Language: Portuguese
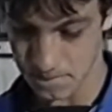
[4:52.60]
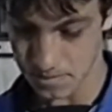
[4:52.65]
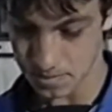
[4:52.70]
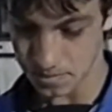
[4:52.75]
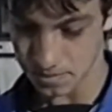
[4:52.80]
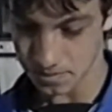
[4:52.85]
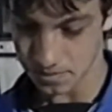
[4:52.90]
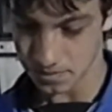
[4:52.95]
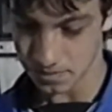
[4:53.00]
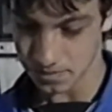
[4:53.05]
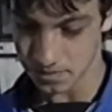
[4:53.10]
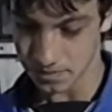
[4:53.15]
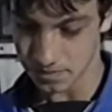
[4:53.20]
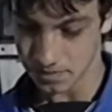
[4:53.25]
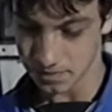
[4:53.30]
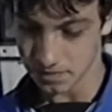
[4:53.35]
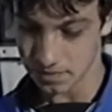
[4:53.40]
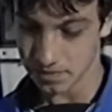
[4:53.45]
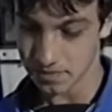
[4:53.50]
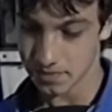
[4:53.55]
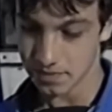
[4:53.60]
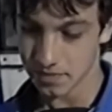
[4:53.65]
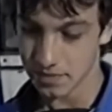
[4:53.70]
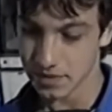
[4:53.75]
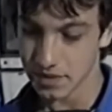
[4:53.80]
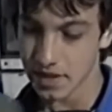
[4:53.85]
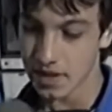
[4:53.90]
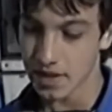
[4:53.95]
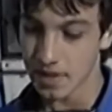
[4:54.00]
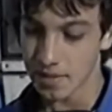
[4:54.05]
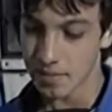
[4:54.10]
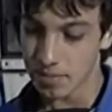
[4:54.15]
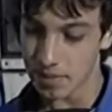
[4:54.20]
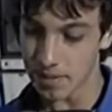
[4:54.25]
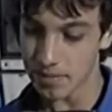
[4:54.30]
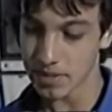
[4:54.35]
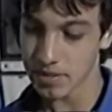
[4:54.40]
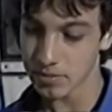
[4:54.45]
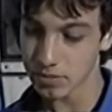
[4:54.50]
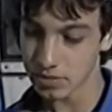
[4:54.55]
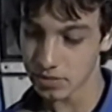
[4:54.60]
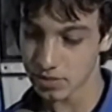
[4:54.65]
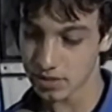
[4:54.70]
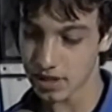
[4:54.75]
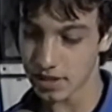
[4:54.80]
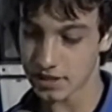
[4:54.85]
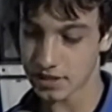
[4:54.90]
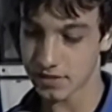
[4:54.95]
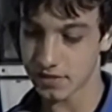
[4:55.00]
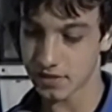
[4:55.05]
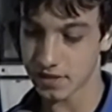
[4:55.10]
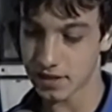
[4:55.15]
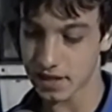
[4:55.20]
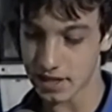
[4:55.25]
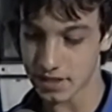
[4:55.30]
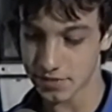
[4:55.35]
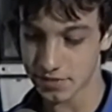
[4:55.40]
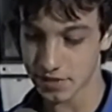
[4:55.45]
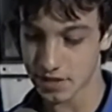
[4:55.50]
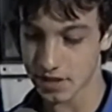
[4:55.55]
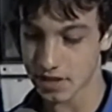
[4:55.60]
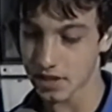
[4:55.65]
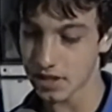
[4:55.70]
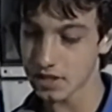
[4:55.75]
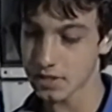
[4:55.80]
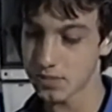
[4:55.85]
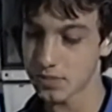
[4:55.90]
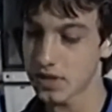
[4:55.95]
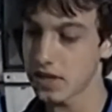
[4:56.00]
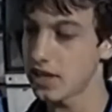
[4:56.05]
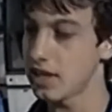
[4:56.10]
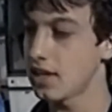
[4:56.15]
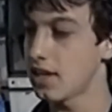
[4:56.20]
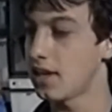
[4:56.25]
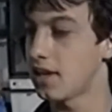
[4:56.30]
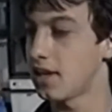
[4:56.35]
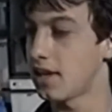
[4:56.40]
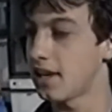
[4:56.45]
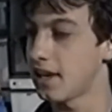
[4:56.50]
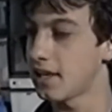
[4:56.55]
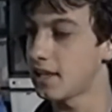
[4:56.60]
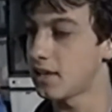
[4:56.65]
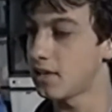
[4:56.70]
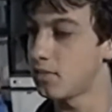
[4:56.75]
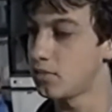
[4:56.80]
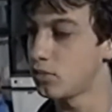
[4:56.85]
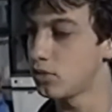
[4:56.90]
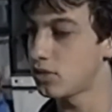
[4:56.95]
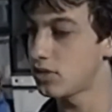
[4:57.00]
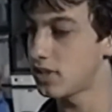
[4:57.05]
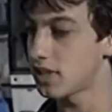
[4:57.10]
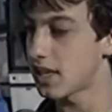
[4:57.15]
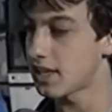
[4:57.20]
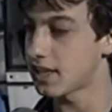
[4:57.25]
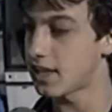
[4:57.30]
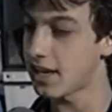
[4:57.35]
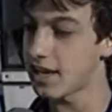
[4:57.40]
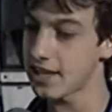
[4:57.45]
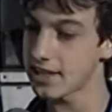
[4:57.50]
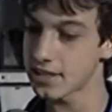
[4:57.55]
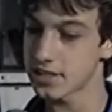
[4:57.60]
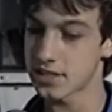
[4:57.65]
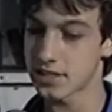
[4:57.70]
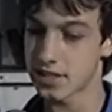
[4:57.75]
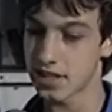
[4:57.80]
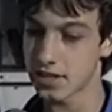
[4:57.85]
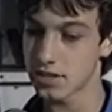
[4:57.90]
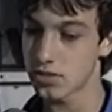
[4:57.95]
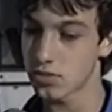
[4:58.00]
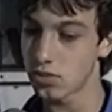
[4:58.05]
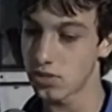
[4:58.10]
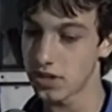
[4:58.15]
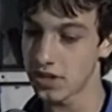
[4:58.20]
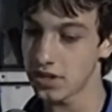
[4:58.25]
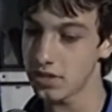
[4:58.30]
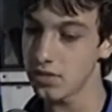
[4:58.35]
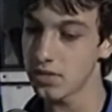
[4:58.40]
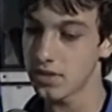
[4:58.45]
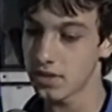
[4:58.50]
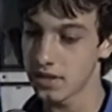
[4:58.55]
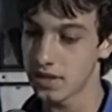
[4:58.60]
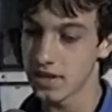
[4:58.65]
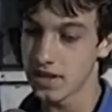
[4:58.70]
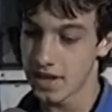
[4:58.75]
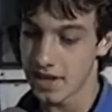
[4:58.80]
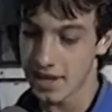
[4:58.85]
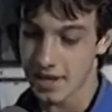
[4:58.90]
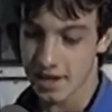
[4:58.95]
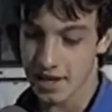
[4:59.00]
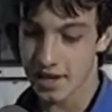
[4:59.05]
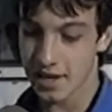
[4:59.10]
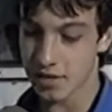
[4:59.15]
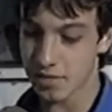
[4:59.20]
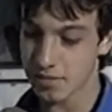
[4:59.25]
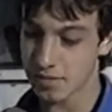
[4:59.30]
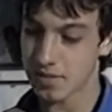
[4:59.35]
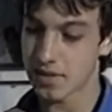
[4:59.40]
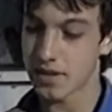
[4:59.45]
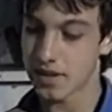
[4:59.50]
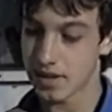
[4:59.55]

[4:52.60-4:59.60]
Para mim é muito gratificante, porque entre muitos atletas, ser escolhido é, uma, é importante para a gente.